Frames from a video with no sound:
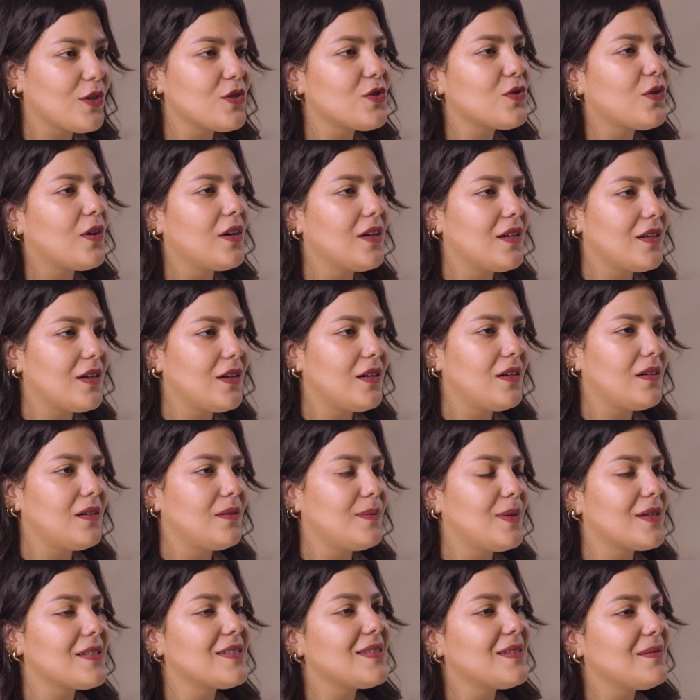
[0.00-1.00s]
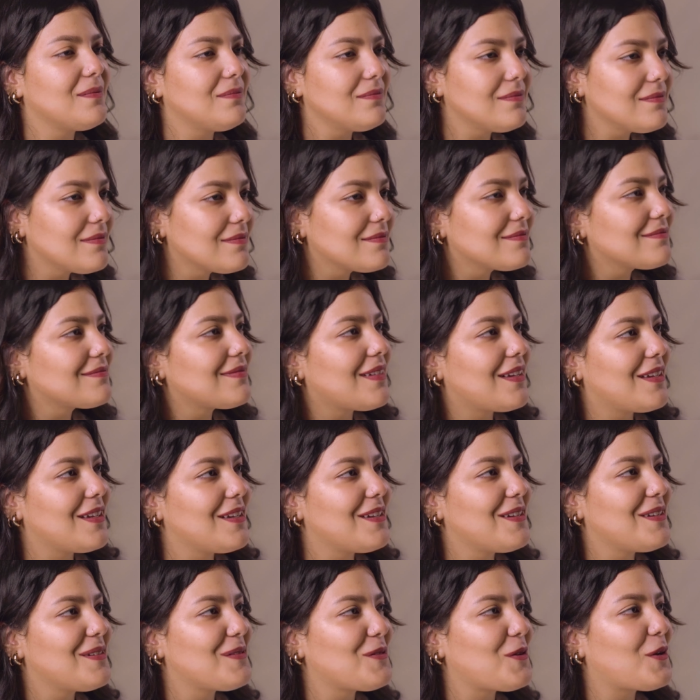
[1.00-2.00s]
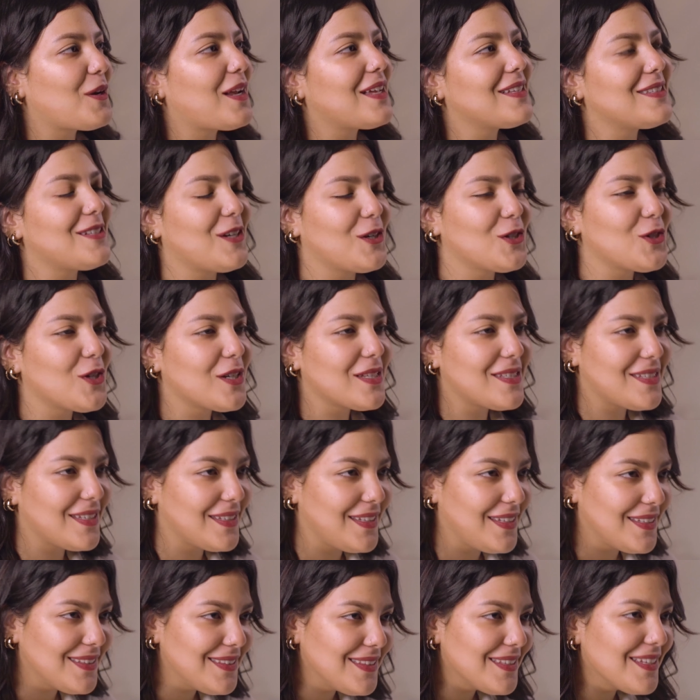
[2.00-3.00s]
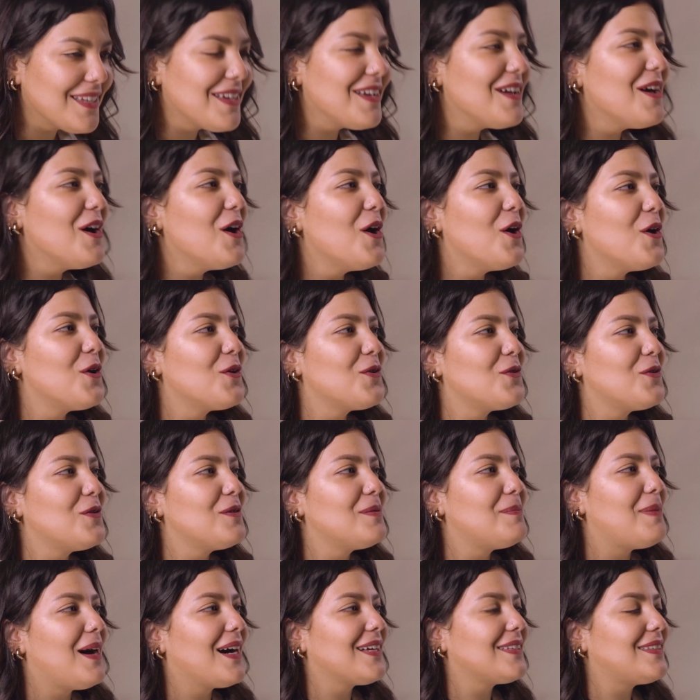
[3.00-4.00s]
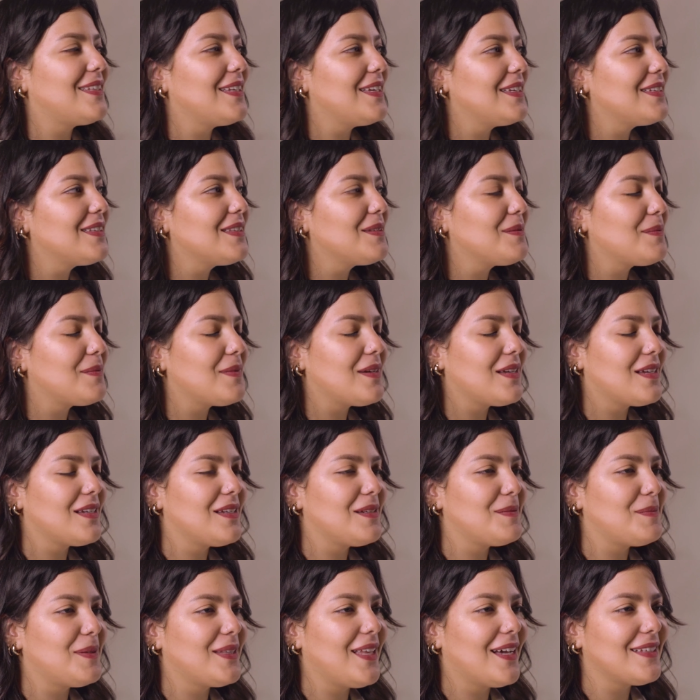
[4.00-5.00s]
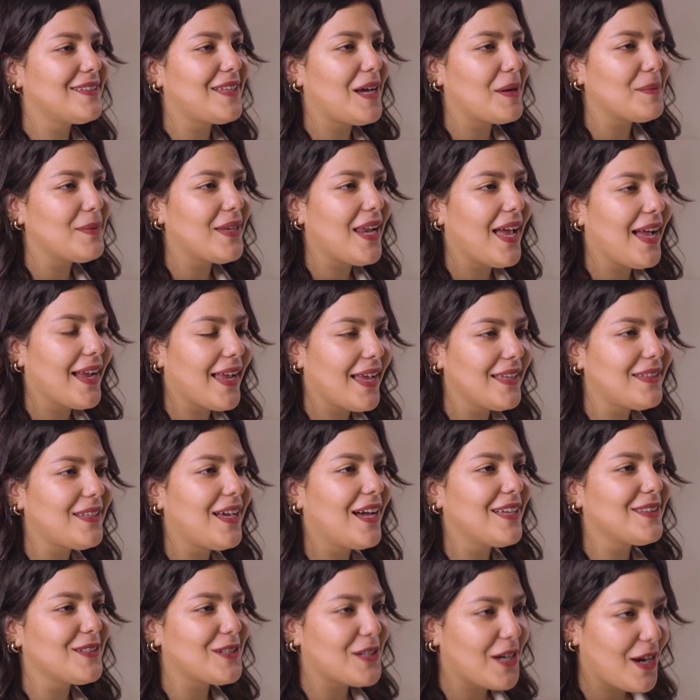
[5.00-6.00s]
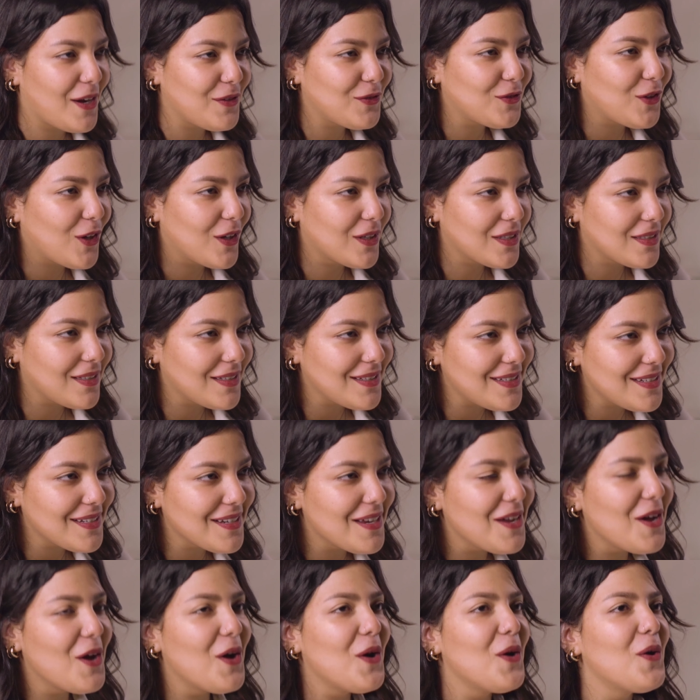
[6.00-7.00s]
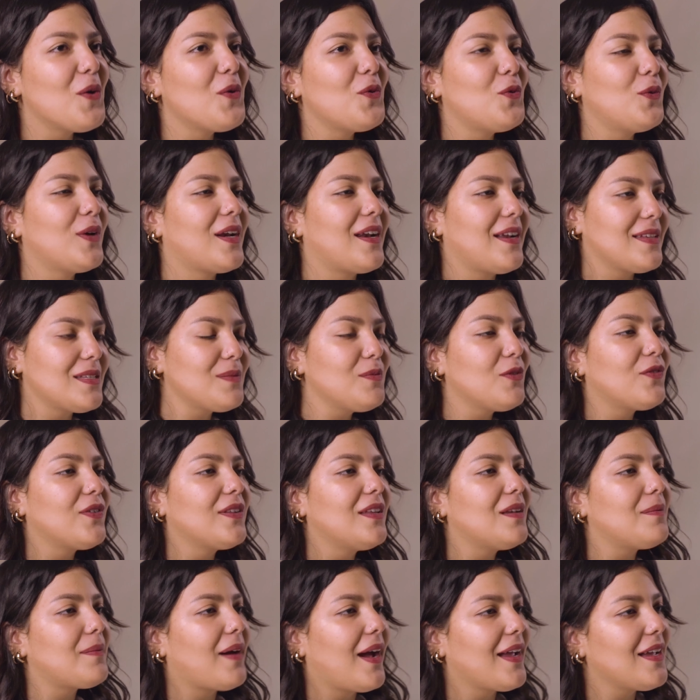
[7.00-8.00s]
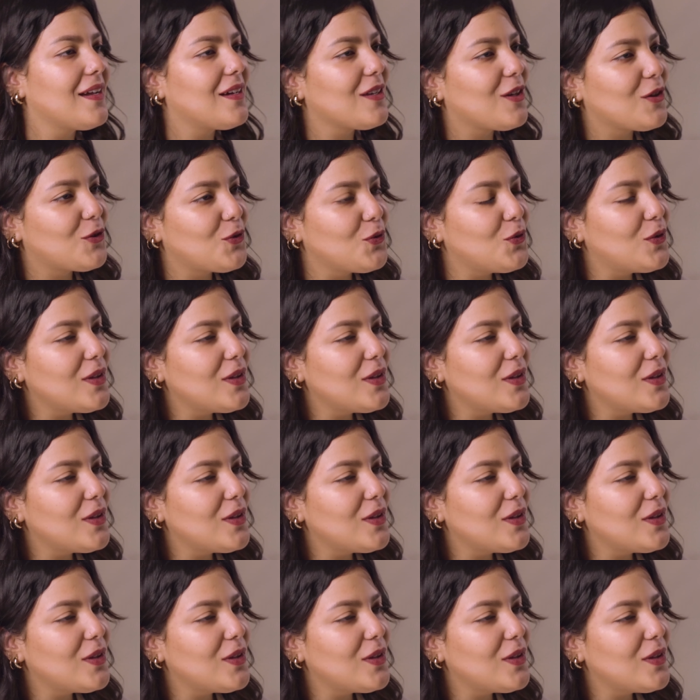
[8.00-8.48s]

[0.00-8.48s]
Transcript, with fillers: من وانا صغيره برسم آه، من وانا عندي 10 سنين وبعدين آه، بدات اعمل حاجات هاند كرافت اكتر والرسم فضل معايا على